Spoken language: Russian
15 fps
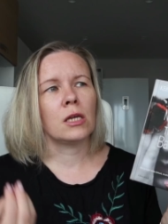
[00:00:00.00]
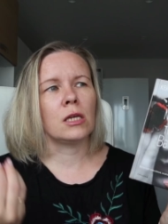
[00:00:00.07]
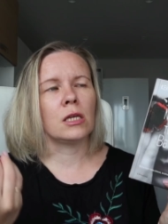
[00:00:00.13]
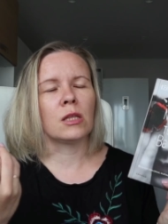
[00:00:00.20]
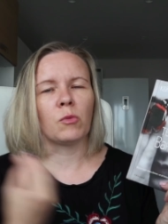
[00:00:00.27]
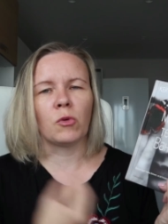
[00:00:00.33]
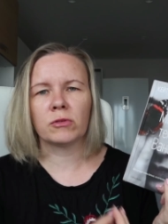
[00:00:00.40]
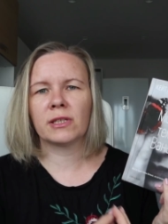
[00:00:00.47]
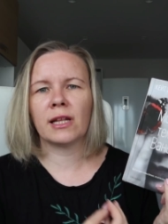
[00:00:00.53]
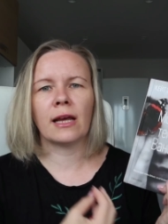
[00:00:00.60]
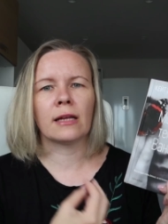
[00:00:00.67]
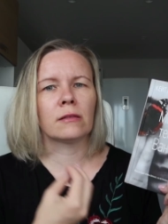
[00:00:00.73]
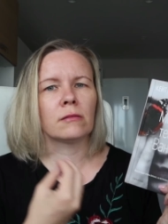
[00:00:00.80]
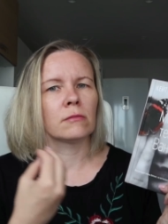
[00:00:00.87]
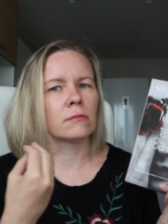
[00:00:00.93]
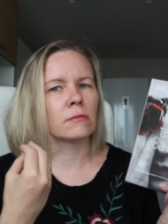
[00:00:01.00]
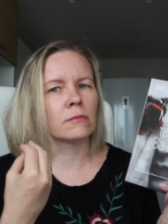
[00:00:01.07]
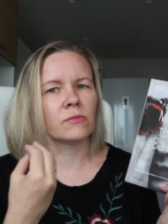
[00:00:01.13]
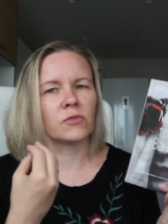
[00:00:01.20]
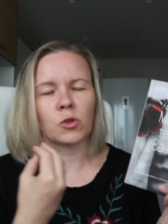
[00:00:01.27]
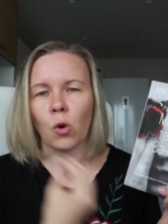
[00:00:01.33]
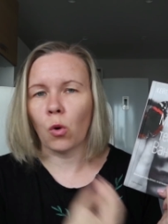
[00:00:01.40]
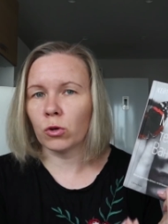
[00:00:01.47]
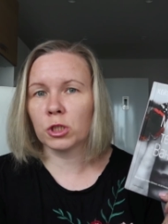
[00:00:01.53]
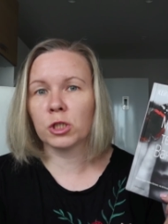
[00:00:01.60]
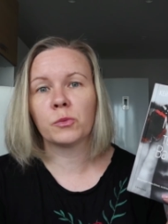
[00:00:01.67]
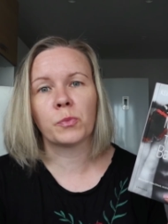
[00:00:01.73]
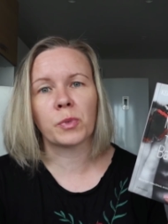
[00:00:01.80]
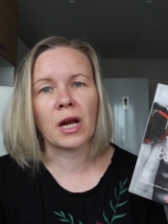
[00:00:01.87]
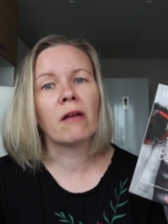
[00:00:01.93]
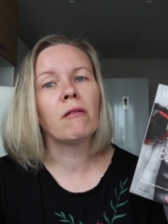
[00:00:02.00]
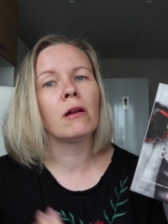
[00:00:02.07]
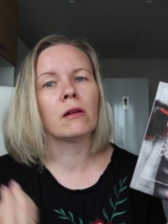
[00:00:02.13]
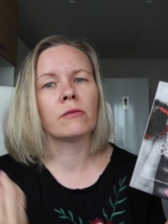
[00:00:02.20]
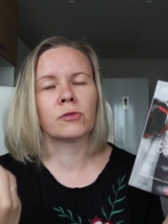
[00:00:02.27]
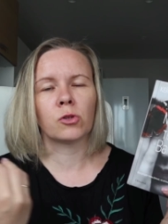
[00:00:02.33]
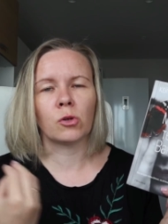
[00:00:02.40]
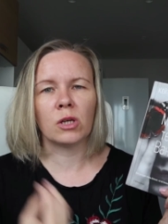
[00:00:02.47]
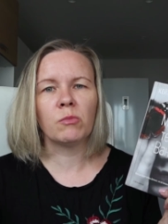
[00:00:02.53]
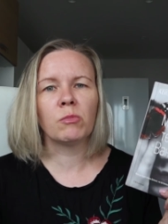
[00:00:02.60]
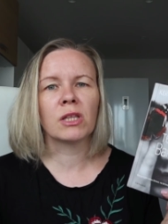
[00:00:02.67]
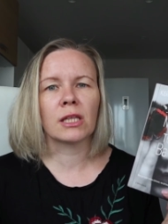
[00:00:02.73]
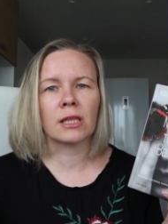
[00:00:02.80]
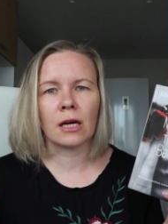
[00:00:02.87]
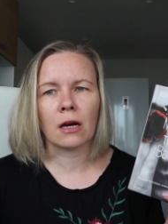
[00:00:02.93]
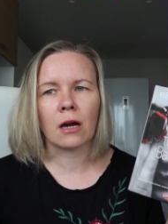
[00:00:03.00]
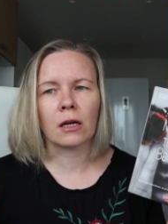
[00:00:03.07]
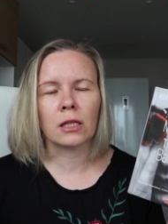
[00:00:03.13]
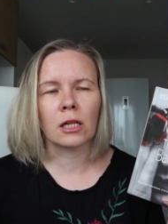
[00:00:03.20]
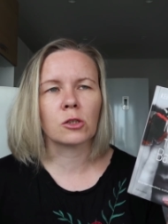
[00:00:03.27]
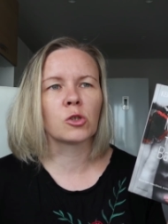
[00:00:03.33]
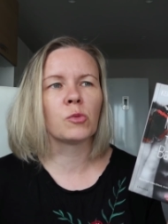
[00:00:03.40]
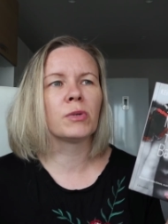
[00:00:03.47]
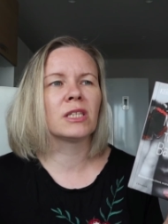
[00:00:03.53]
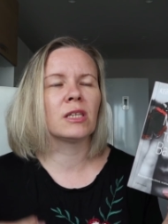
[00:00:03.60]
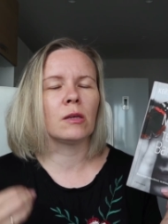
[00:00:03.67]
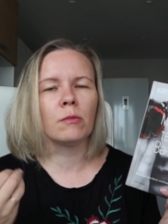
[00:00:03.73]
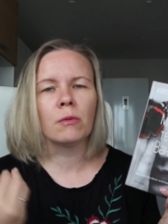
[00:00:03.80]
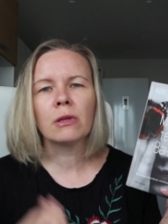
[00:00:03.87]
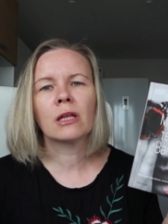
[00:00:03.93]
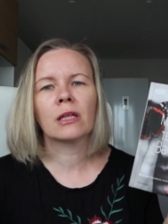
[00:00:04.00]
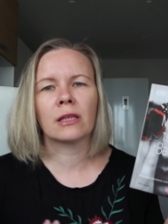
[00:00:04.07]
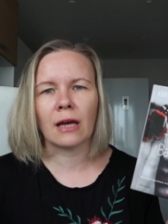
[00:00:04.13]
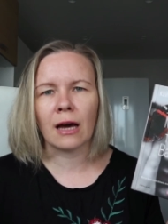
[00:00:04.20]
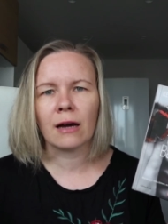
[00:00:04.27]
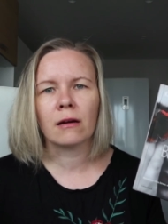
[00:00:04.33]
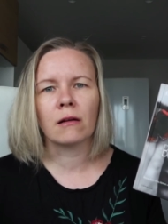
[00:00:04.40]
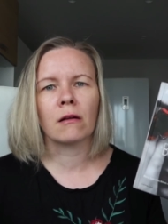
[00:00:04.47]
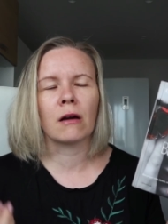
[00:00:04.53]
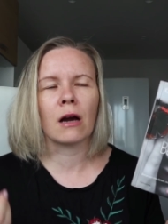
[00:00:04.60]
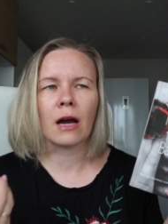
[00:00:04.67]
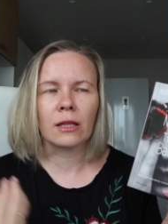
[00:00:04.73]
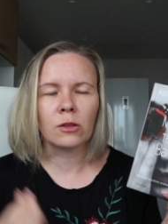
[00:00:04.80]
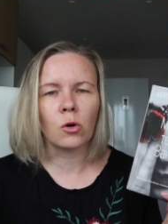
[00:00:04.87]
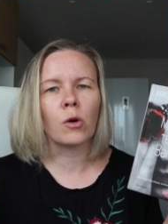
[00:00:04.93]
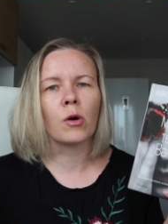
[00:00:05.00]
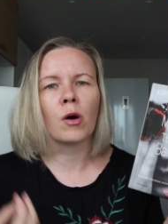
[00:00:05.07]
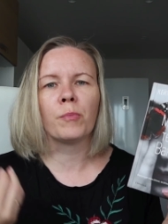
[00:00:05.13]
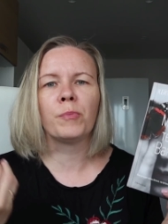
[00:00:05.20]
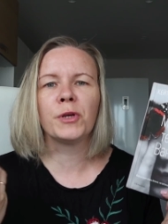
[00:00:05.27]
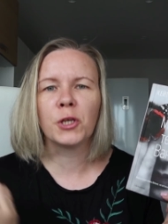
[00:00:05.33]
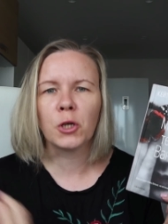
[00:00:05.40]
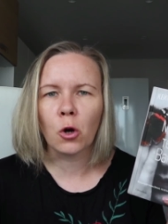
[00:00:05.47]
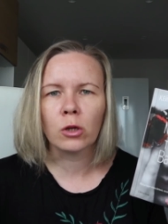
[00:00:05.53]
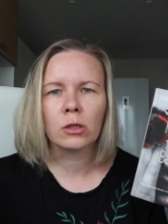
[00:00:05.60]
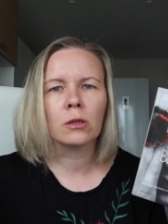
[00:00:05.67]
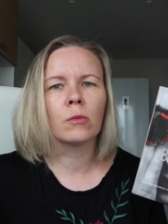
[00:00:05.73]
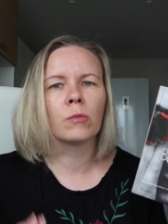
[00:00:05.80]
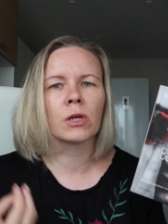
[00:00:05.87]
И, на мой взгляд, все очень правильно, все именно так, как должно быть, именно так, как оно бьет